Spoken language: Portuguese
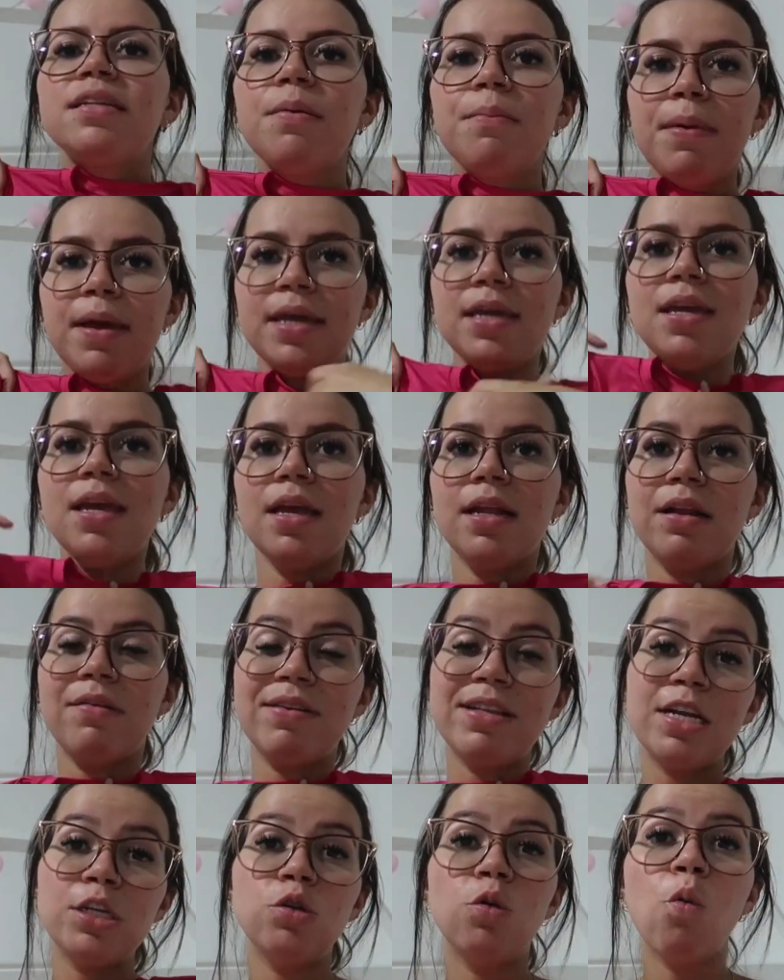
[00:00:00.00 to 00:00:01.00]
também. Na
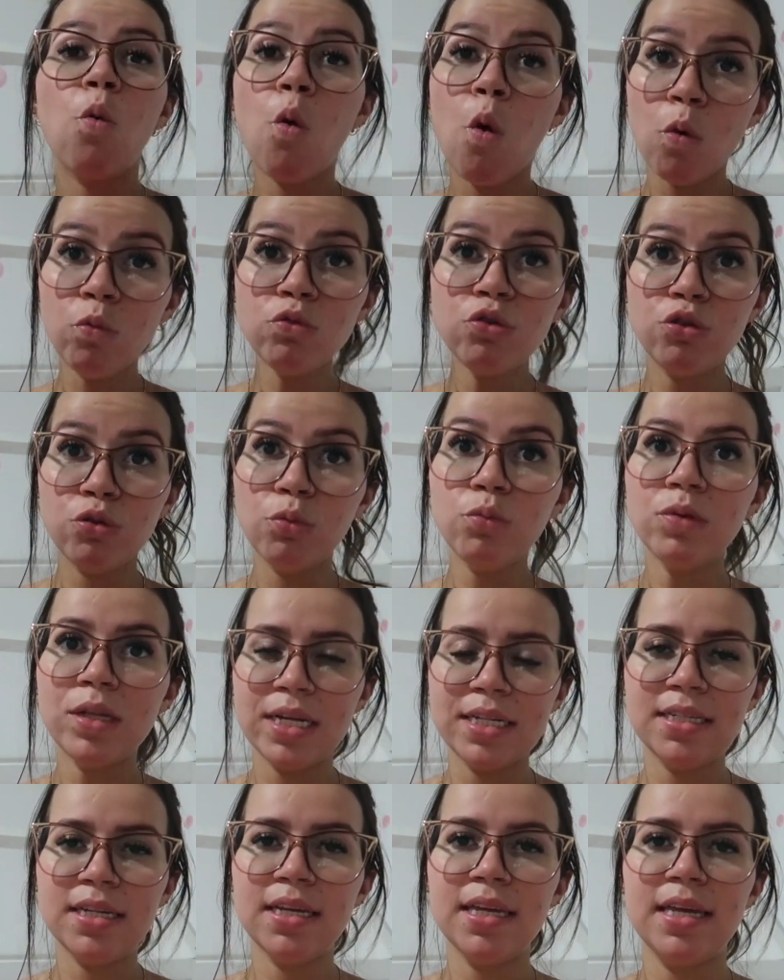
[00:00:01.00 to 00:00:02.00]
verdade é um conjunto
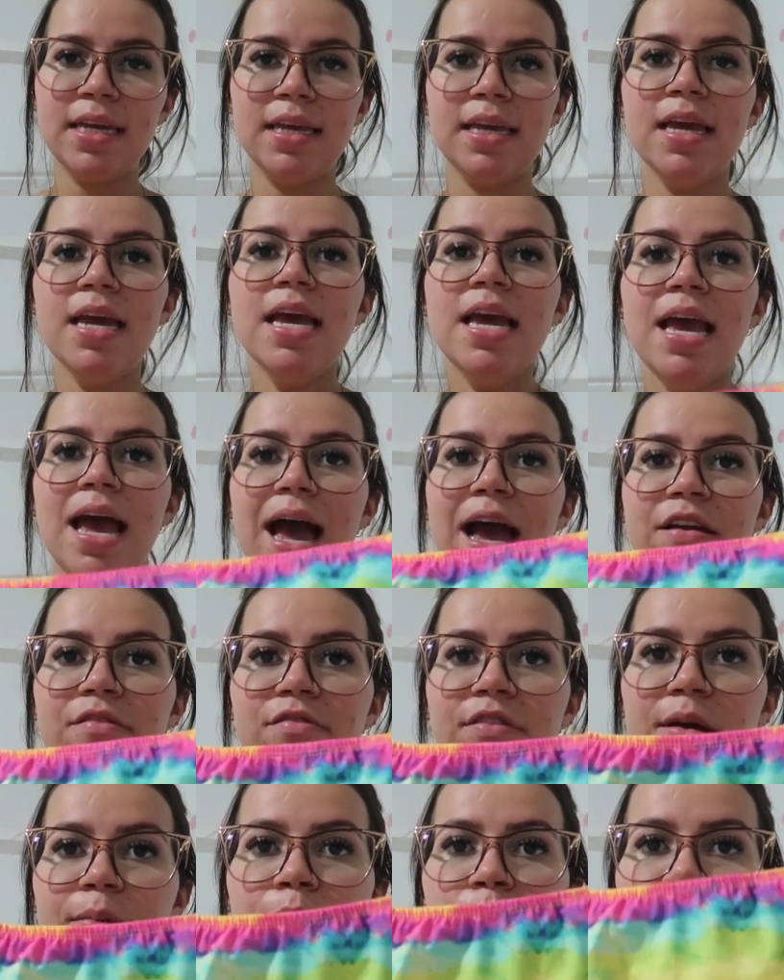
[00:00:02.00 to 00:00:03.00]
esse aqui. Aí
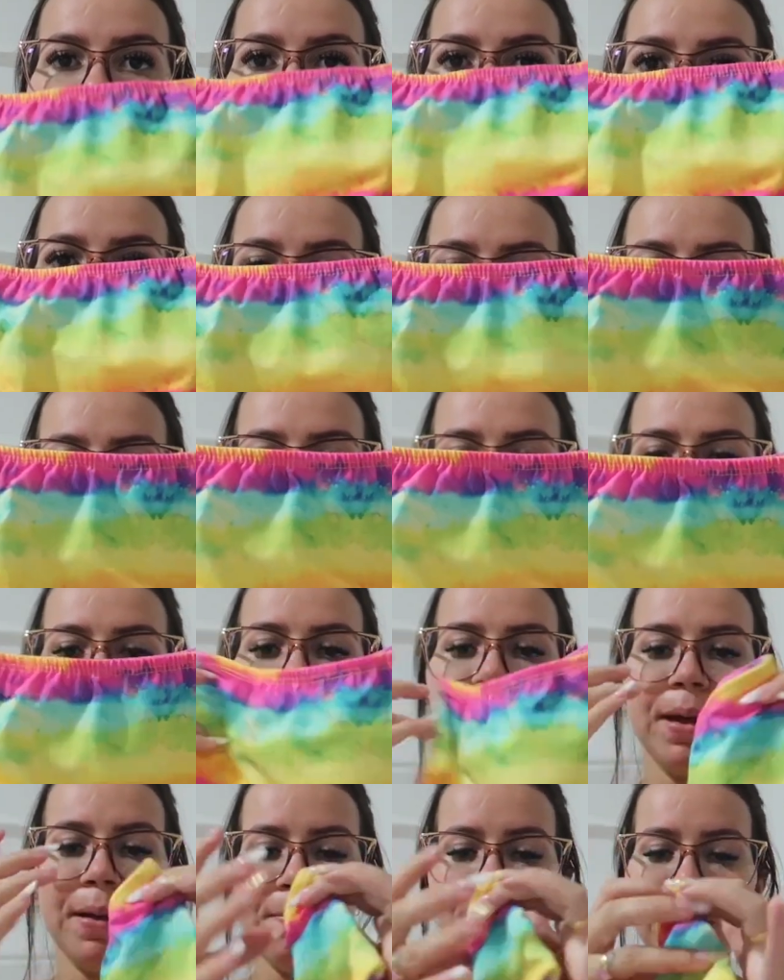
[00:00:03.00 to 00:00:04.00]
vem a blusinha e vem
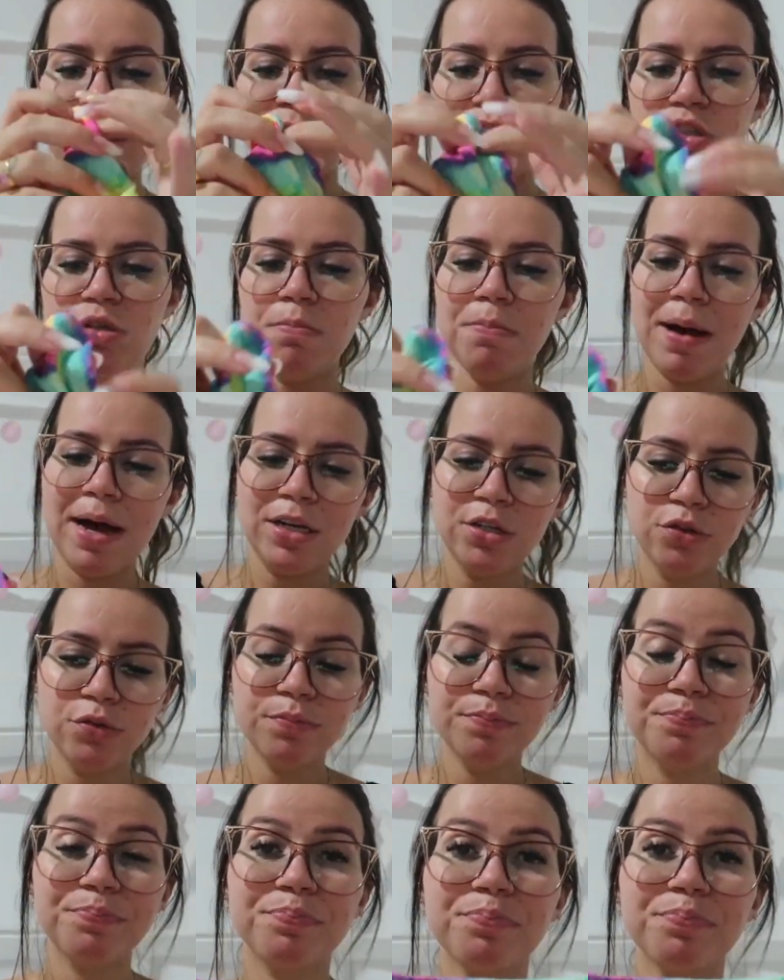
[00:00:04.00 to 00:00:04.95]
também a parte de baixo,